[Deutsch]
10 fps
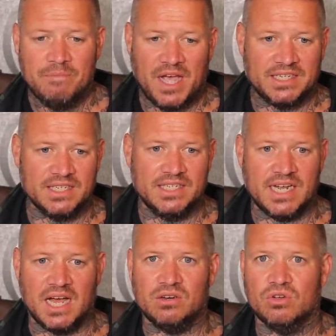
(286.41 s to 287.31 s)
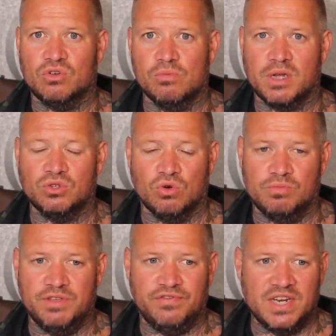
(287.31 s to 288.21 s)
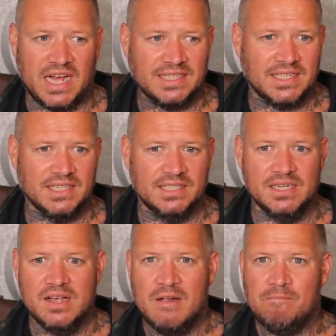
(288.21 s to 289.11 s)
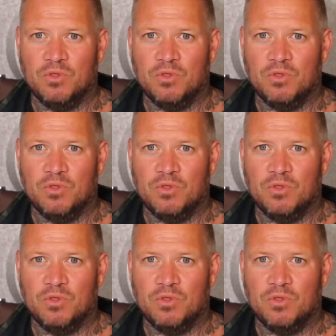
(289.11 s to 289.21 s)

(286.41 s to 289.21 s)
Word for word: hatte sich da gekümmert, so um die Finanzen.